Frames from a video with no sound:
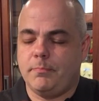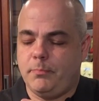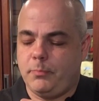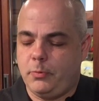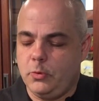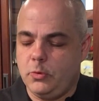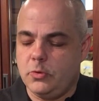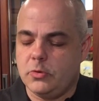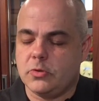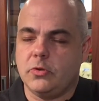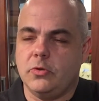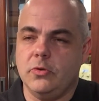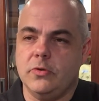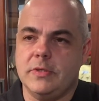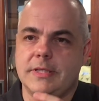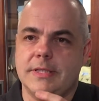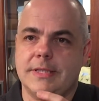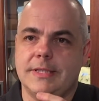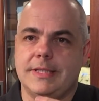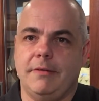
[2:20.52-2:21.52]
plus que
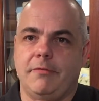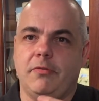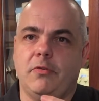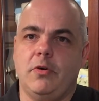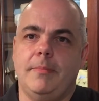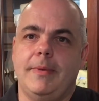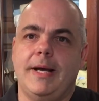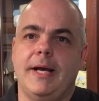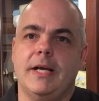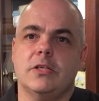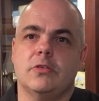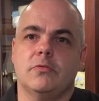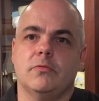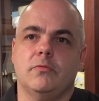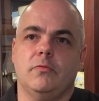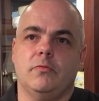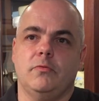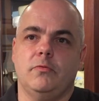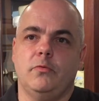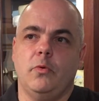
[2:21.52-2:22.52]
ces fromages
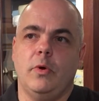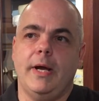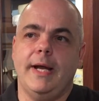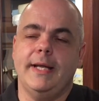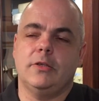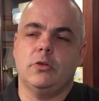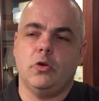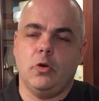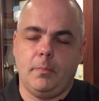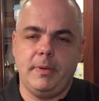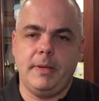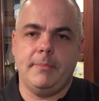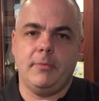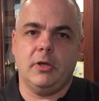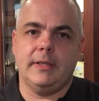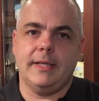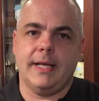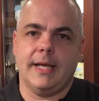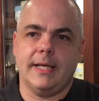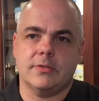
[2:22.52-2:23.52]
vont être
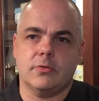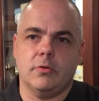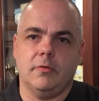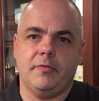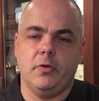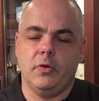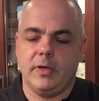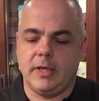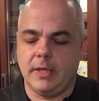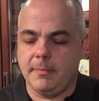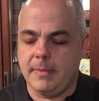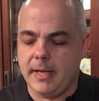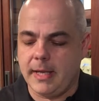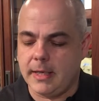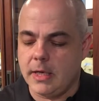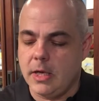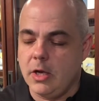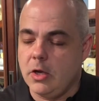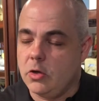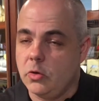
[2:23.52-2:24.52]
complémentaires à ce qu'on fait au
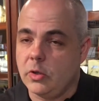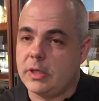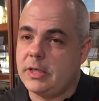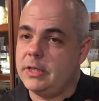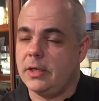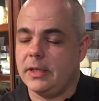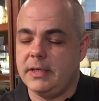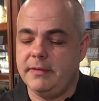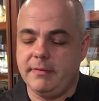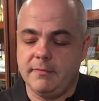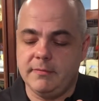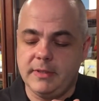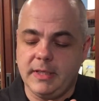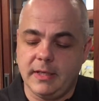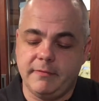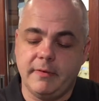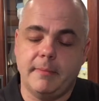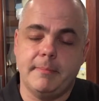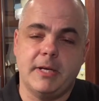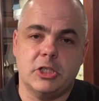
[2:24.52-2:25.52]
Québec, le client qui va
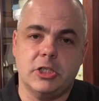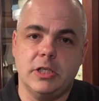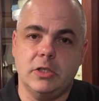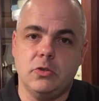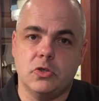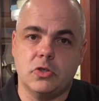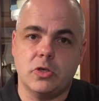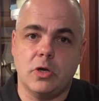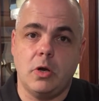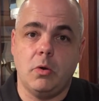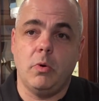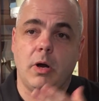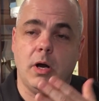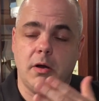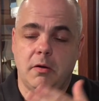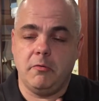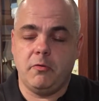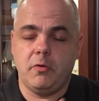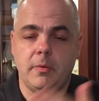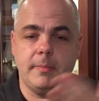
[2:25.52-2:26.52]
venir va m'acheter du
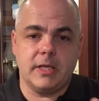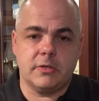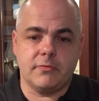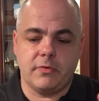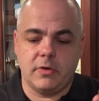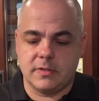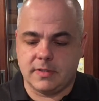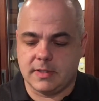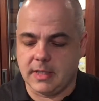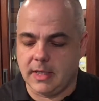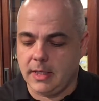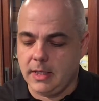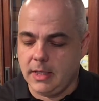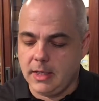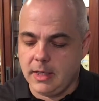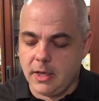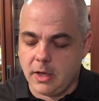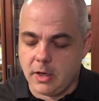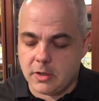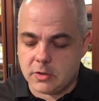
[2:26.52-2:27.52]
chanroi, fromage français.
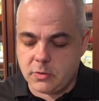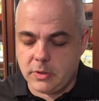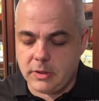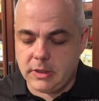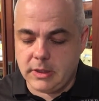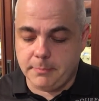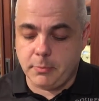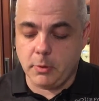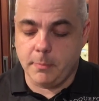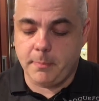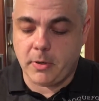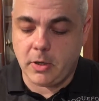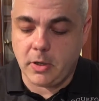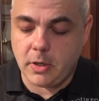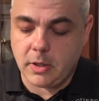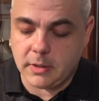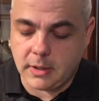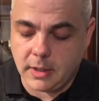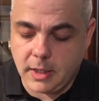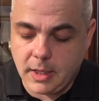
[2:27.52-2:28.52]
Ensuite, il peut
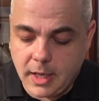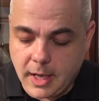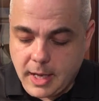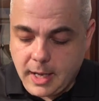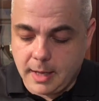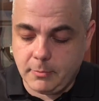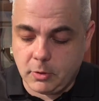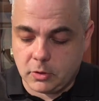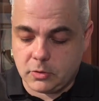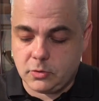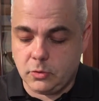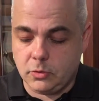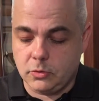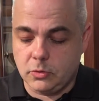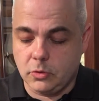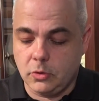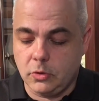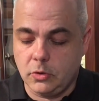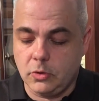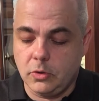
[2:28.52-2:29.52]
prendre un morceau
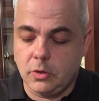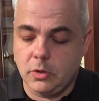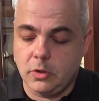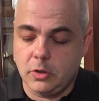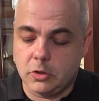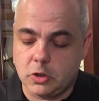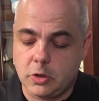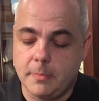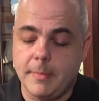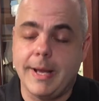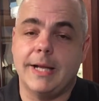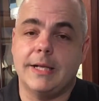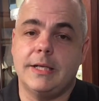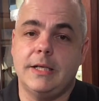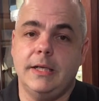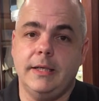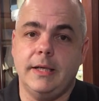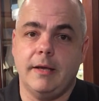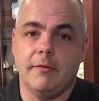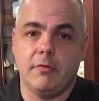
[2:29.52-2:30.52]
de euh, chemin à
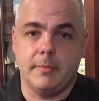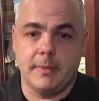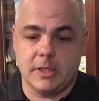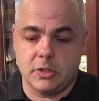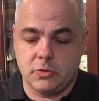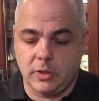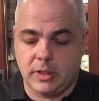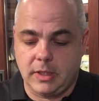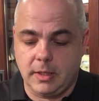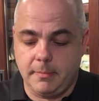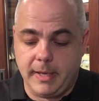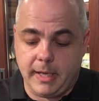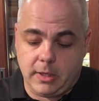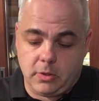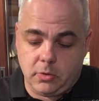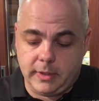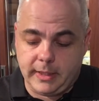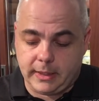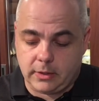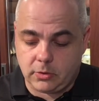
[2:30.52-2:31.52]
clé, un fromage du
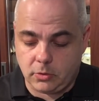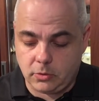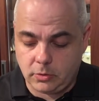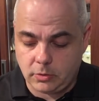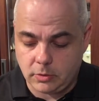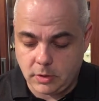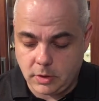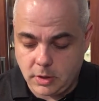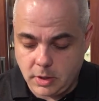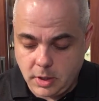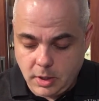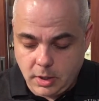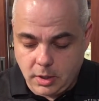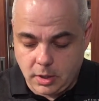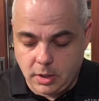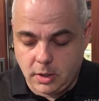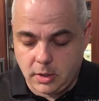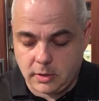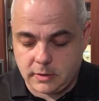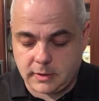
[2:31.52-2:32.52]
Québec au lait cru,
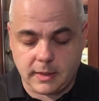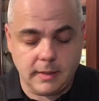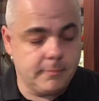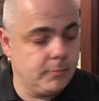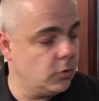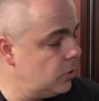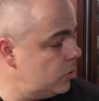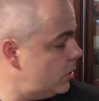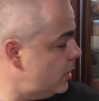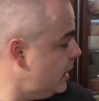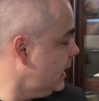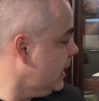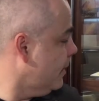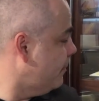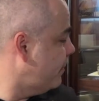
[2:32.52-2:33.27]
euh, très beau. Et